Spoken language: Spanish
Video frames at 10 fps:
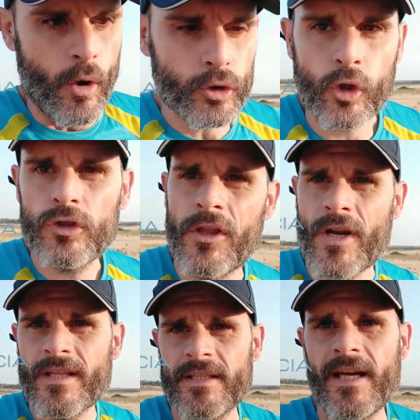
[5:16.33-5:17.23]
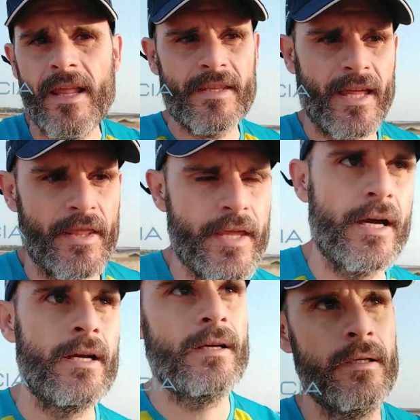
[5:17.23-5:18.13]
Otro condicionante sería la
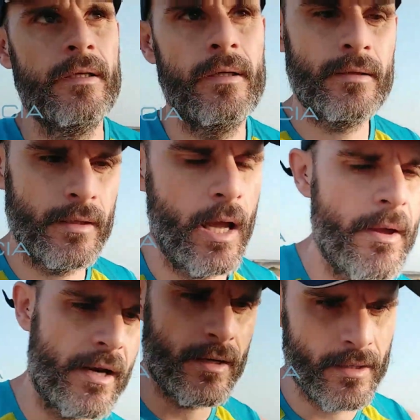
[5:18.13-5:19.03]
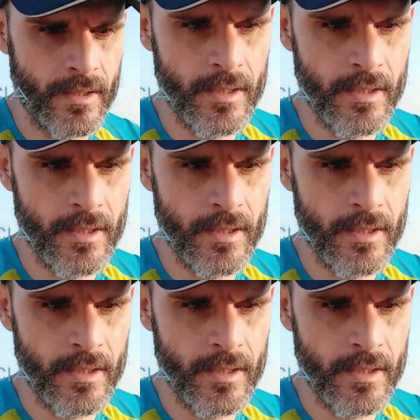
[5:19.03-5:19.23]
distancia. A ver,